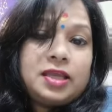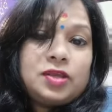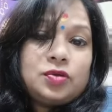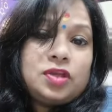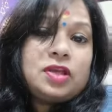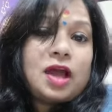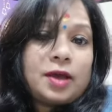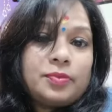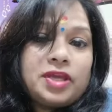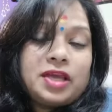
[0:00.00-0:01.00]
क्योंकि
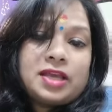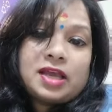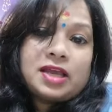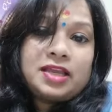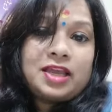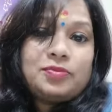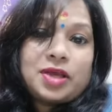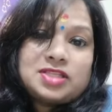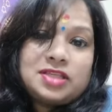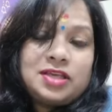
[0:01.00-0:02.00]
आप भी कहीं ना कहीं एक
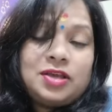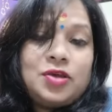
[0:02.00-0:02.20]
बासी